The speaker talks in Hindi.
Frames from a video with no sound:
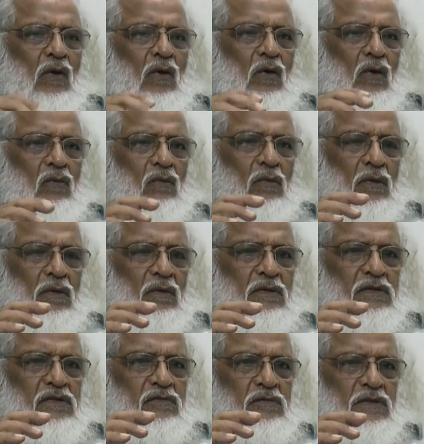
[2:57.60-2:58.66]
और
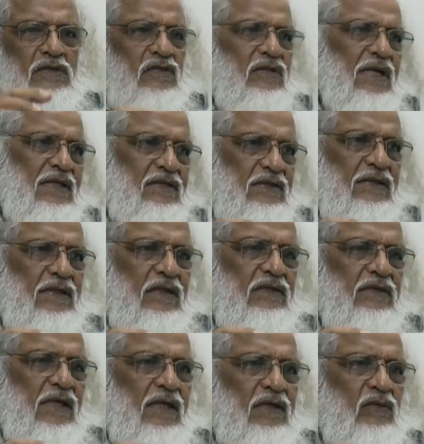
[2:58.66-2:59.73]
इस इस लिहाज से देखा
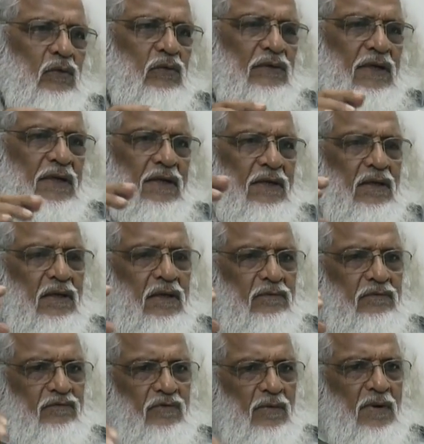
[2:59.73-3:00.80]
जाए तो ये
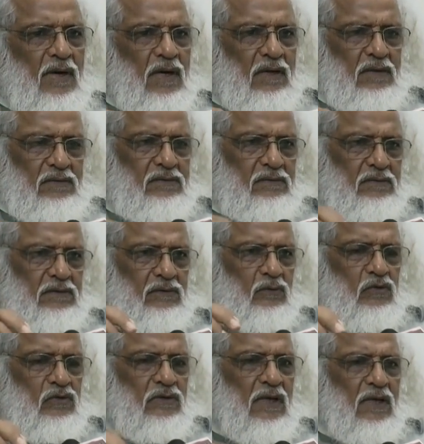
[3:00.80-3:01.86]
वबा
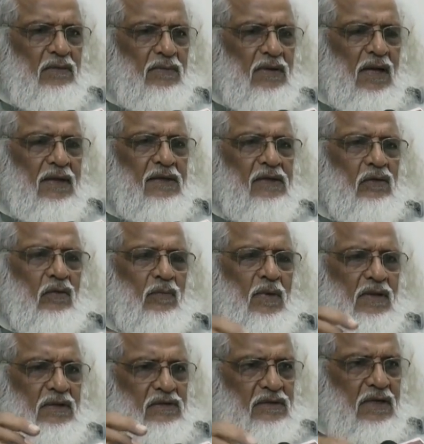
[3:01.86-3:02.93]
हिंदुस्तान में आई और
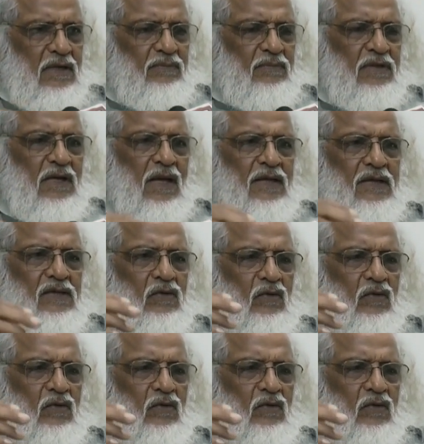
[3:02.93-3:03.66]
पाकिस्तान में आई